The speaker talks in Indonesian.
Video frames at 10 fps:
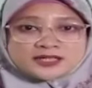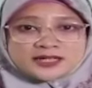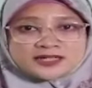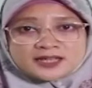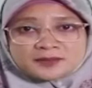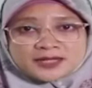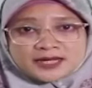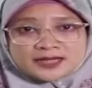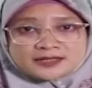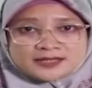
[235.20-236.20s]
terjadinya
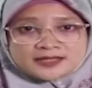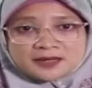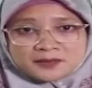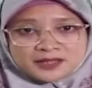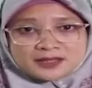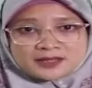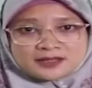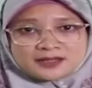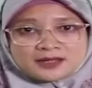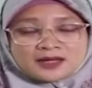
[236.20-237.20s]
penyakit sistemik?
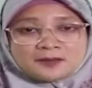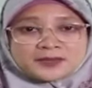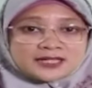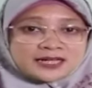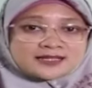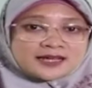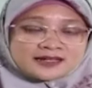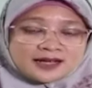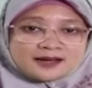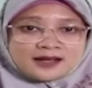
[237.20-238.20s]

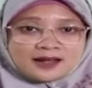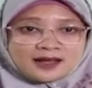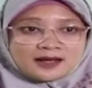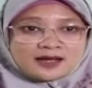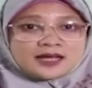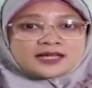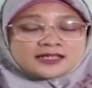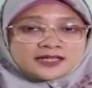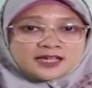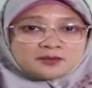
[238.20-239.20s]
Penjelasannya adalah
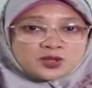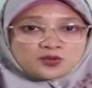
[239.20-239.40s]
gigi yang